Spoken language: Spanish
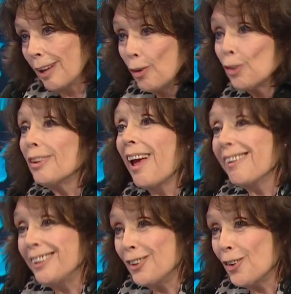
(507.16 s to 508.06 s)
están los
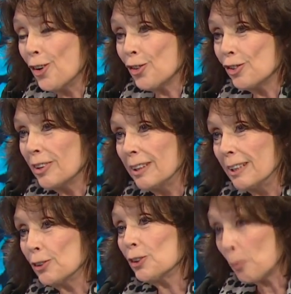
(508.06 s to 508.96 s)
técnicos y
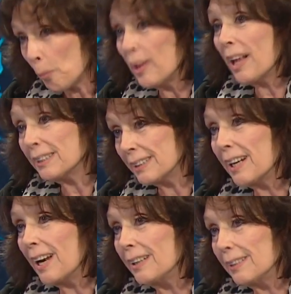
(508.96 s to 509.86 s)
eso se puede
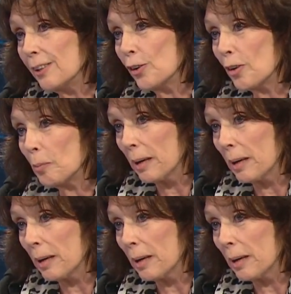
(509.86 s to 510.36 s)
hacer al interior del